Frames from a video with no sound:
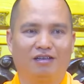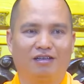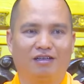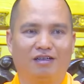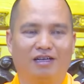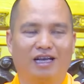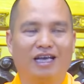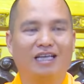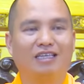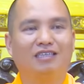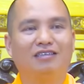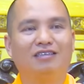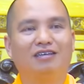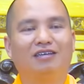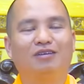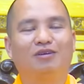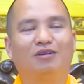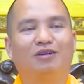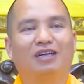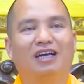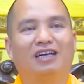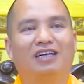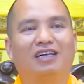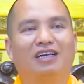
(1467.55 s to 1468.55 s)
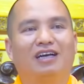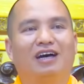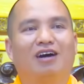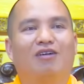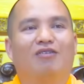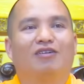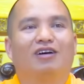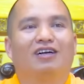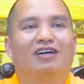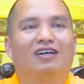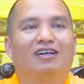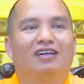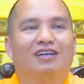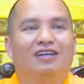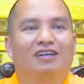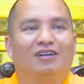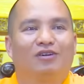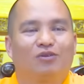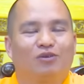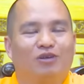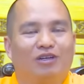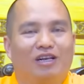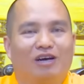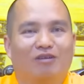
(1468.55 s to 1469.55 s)
Ngày xưa tôi đang đi học,
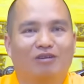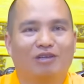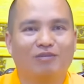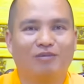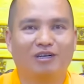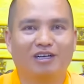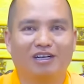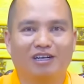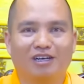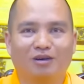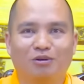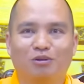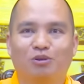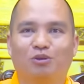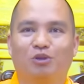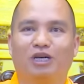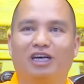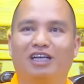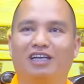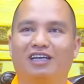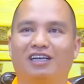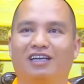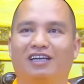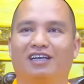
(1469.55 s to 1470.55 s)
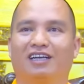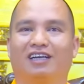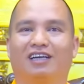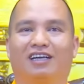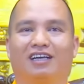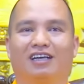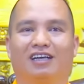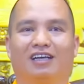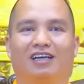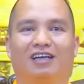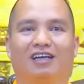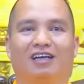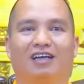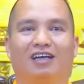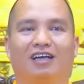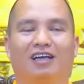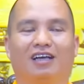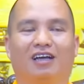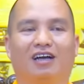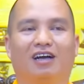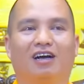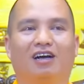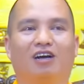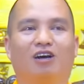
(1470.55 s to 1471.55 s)
tôi đọc thấy một cái câu chuyện.
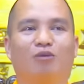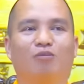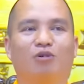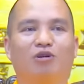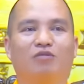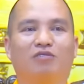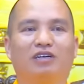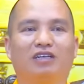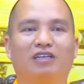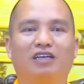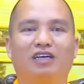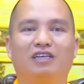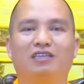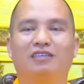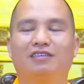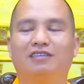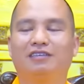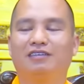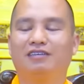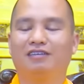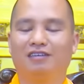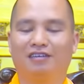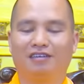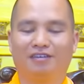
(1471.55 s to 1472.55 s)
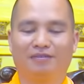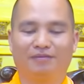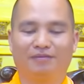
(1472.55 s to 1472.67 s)
À, có một vị thiền sư,